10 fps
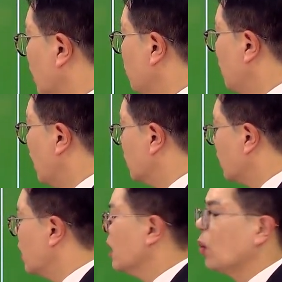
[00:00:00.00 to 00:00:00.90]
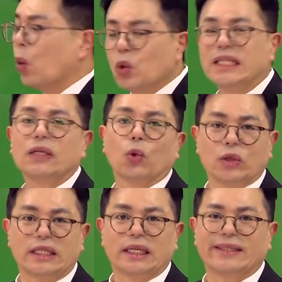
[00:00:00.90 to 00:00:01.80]
임대 의뢰인이 고지,
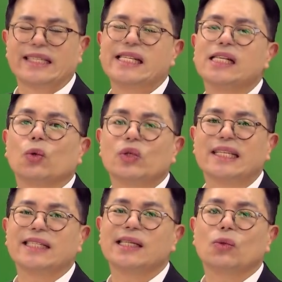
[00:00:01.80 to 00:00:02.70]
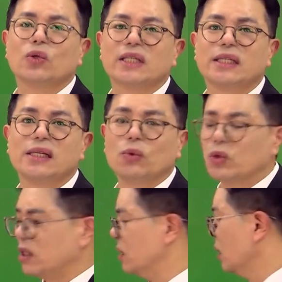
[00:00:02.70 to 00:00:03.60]
고지. 그래서 실고지, 실고지,
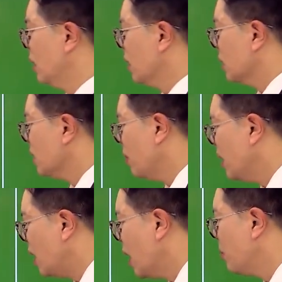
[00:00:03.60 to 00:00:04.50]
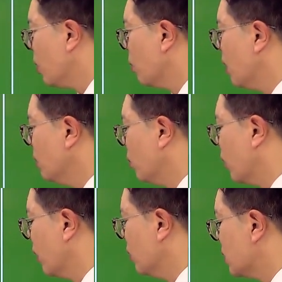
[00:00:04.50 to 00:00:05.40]
실고지. 그 다음에 내벽화는
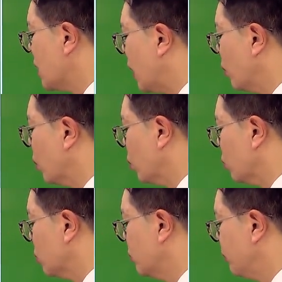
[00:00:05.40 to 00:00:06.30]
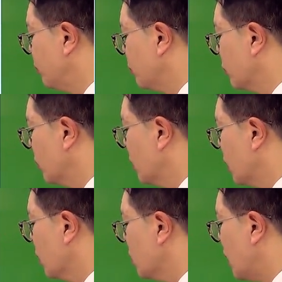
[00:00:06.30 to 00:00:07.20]
뭐예요? 자료 요구.
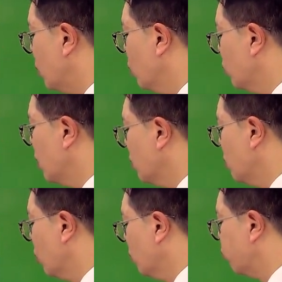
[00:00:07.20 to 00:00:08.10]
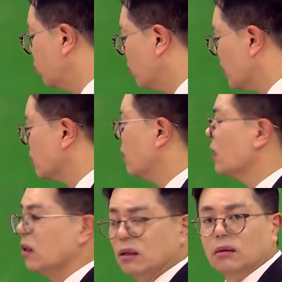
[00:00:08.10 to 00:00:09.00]
그러니까 자료 요구라는 건 뭐예요? 물어봐서
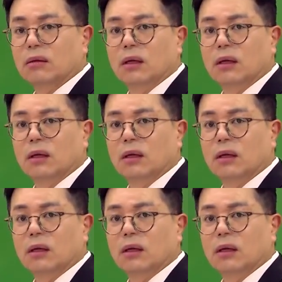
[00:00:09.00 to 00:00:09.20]
확인.